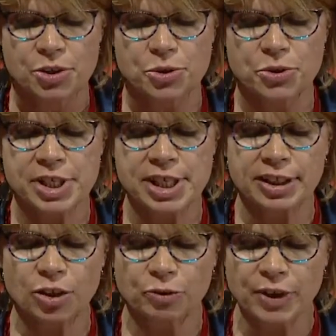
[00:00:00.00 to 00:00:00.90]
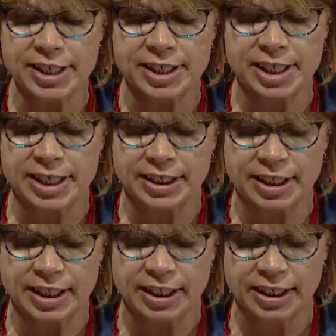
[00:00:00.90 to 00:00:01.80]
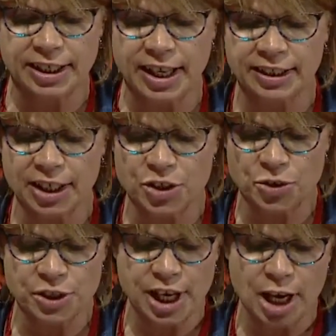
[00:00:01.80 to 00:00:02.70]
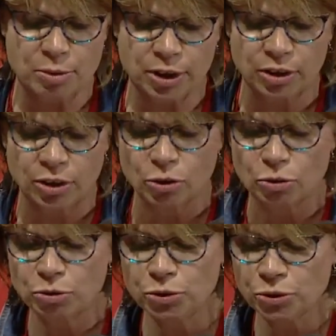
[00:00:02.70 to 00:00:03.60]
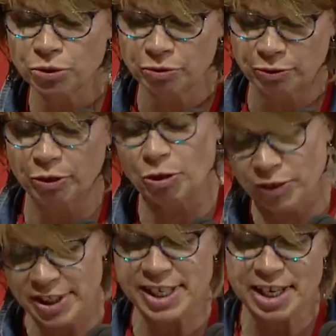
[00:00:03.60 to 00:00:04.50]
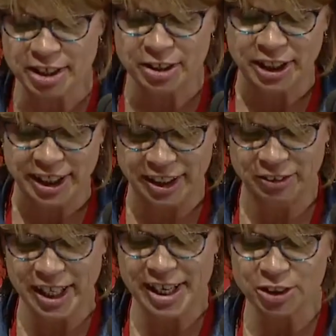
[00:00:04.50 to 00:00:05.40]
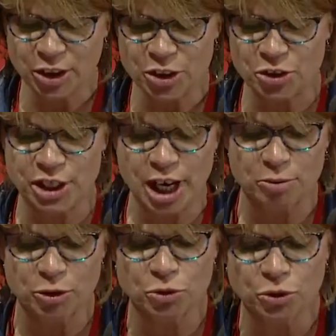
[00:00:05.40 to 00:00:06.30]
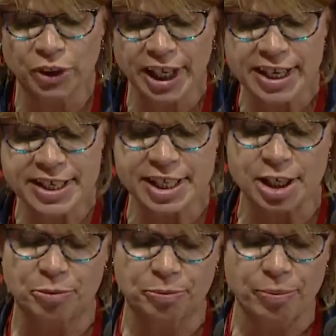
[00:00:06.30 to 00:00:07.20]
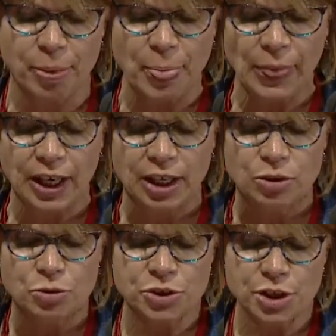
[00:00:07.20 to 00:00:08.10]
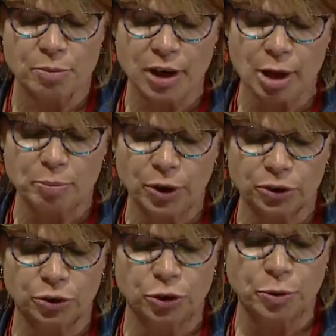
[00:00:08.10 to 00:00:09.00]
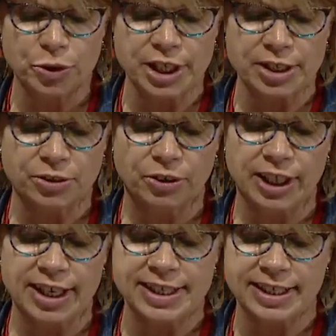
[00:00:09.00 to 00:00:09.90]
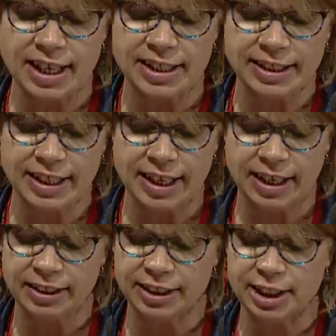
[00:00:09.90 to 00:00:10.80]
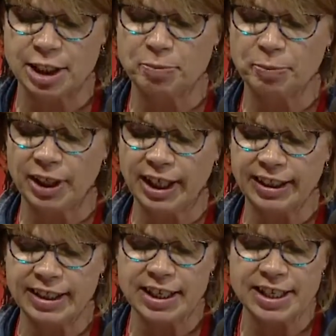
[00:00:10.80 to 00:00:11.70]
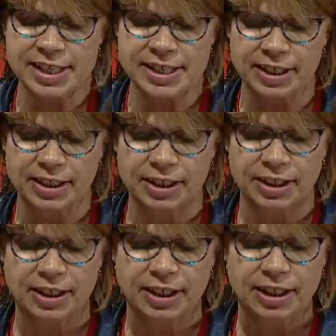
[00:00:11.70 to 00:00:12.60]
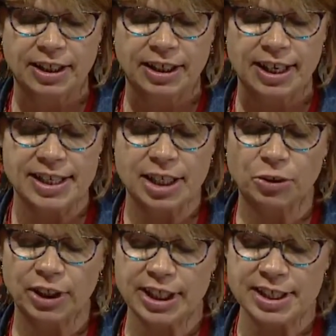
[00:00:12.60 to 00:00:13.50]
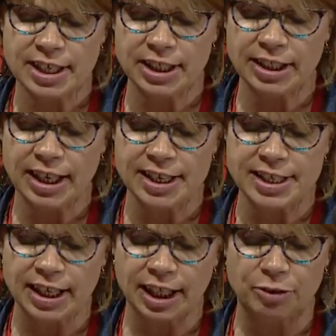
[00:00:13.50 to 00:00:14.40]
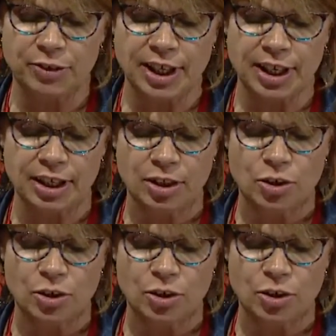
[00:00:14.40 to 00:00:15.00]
ceci étant facilité et interchangeable ou non, euh, facile et interchangeable ou non réalisé. Nous sommes à la porte de prochains scandales sanitaires type Lactalis, la sécurité sanitaire est sacrifiée